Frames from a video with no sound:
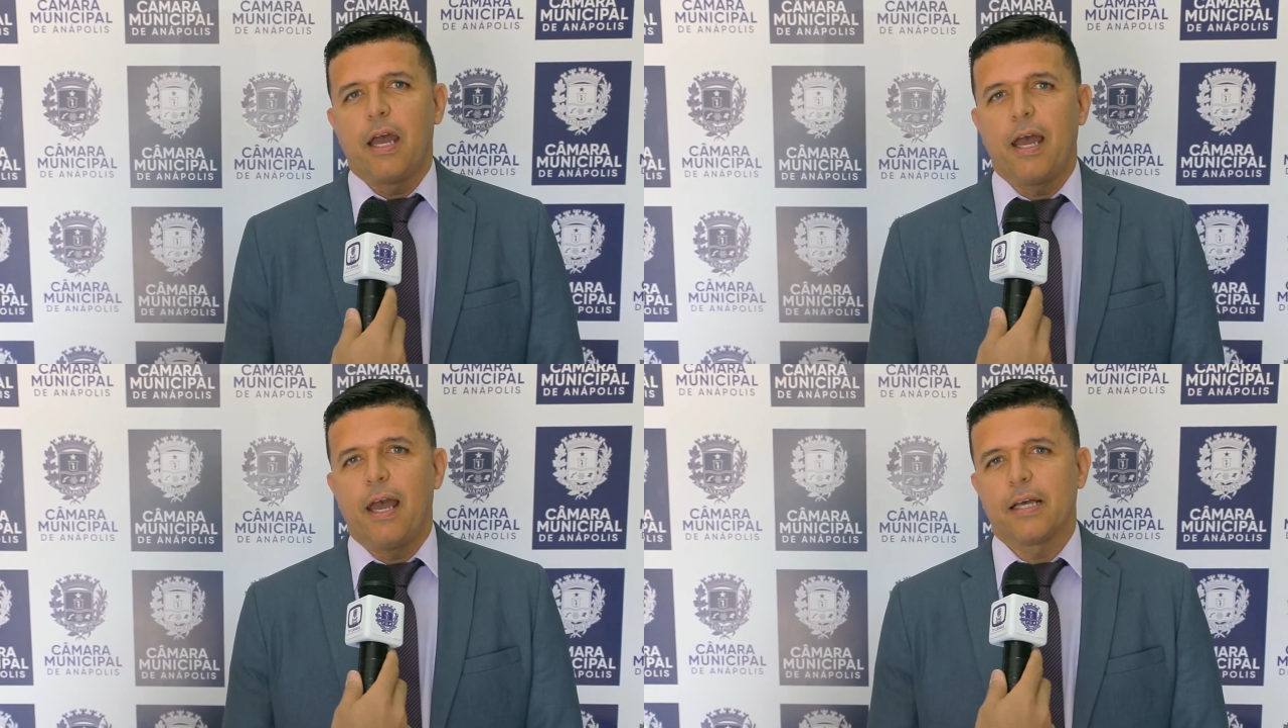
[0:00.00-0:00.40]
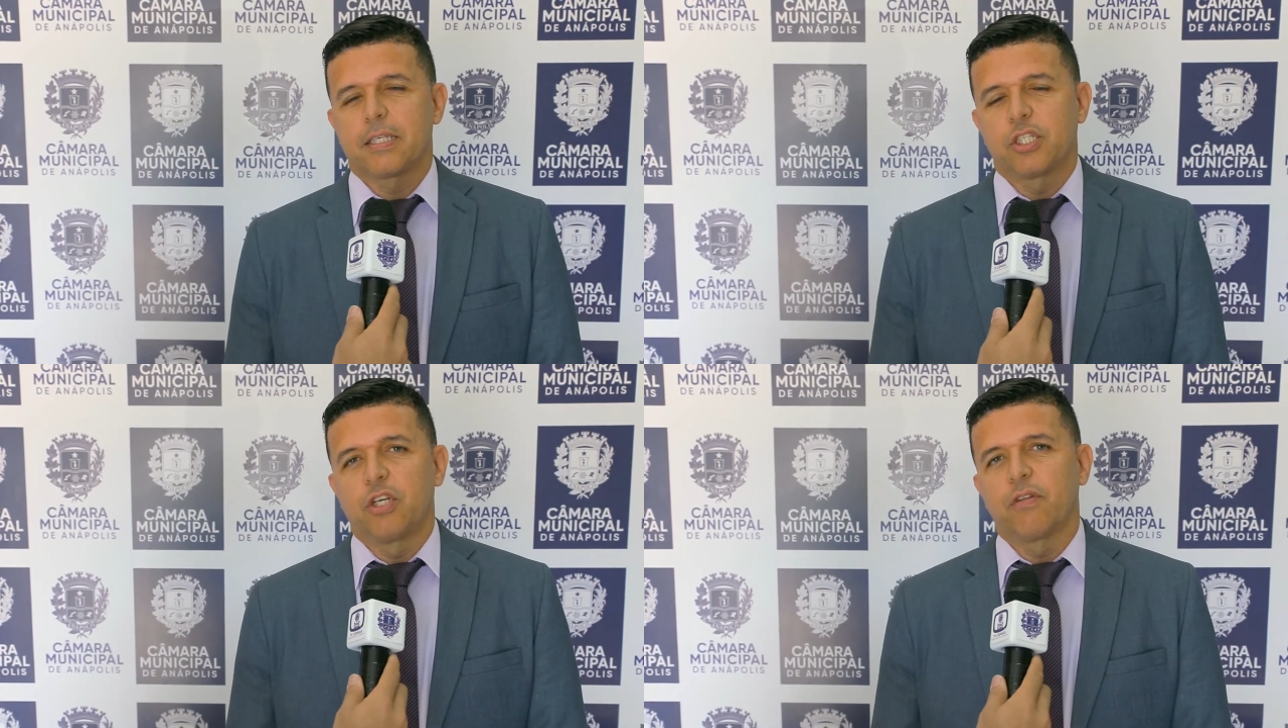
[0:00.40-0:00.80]
é,
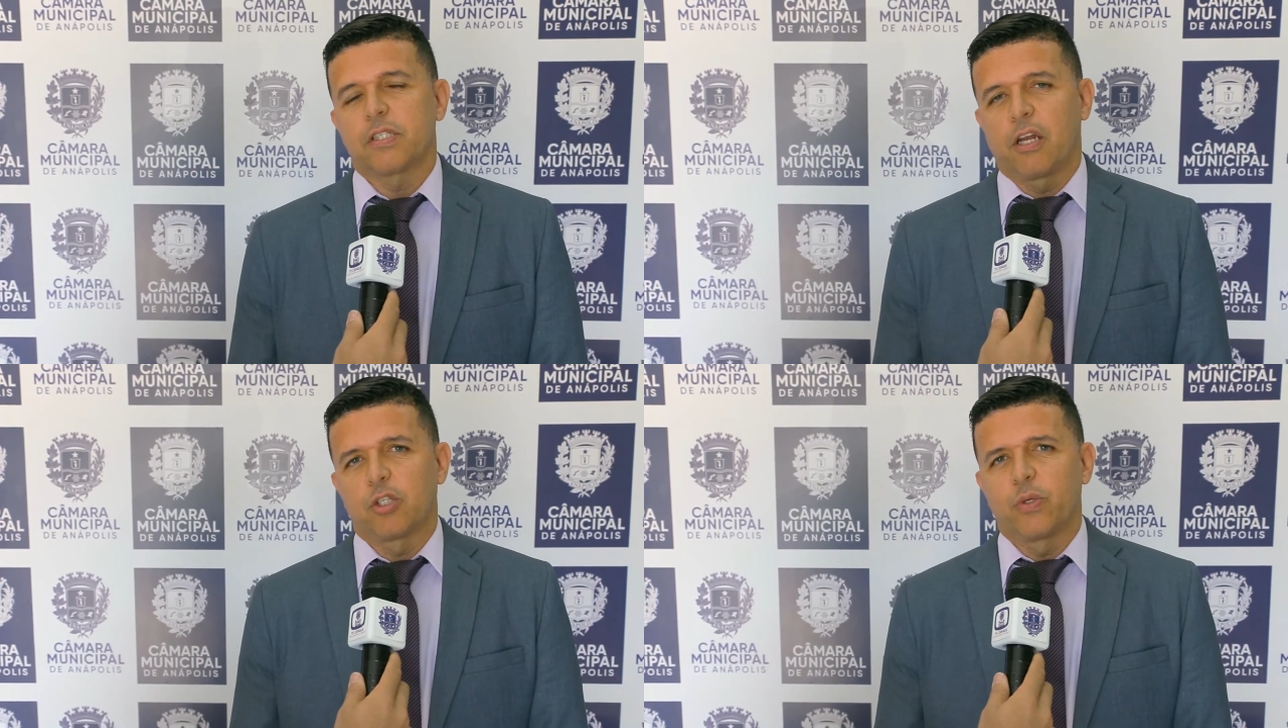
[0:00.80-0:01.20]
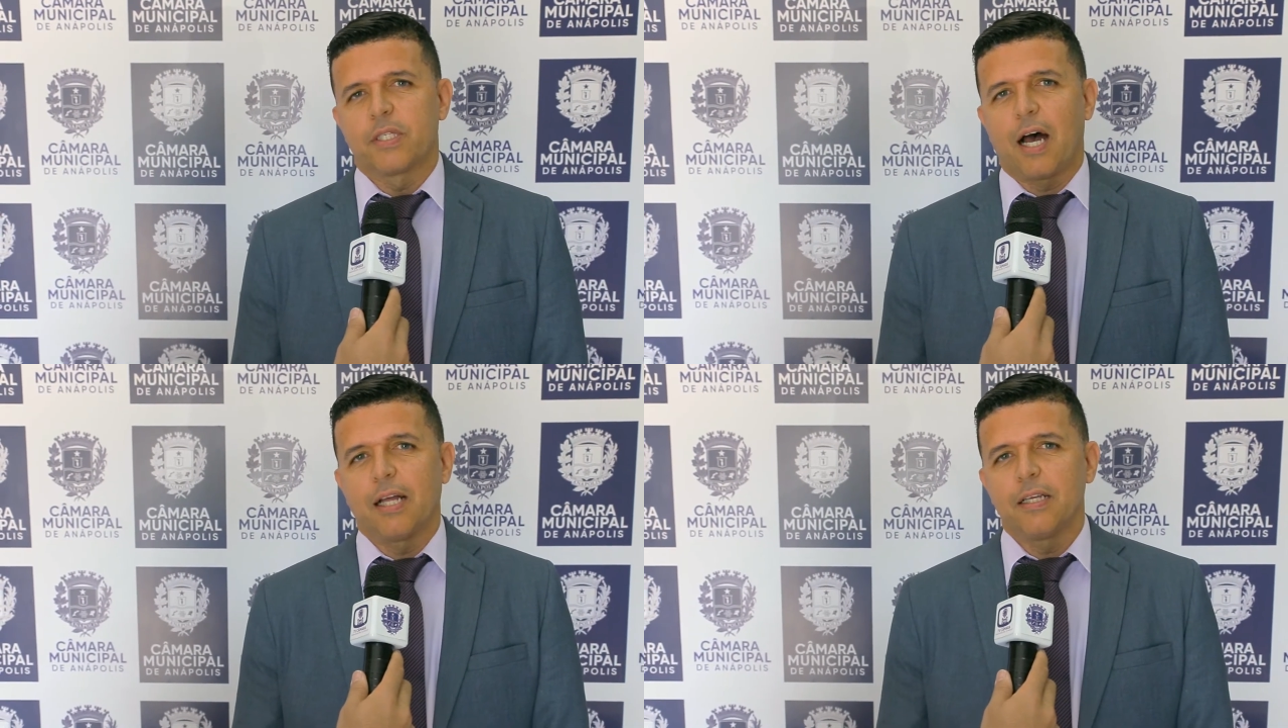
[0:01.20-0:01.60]
essas dívidas sendo
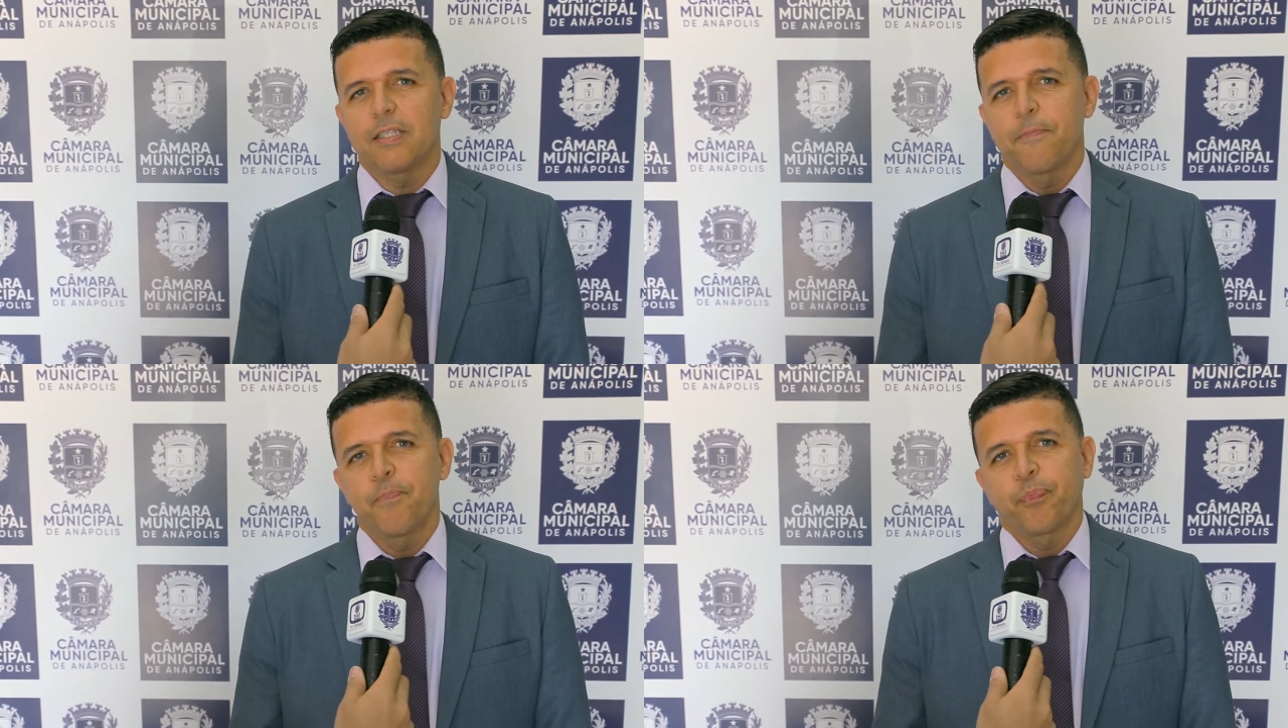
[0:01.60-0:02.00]
ajuizadas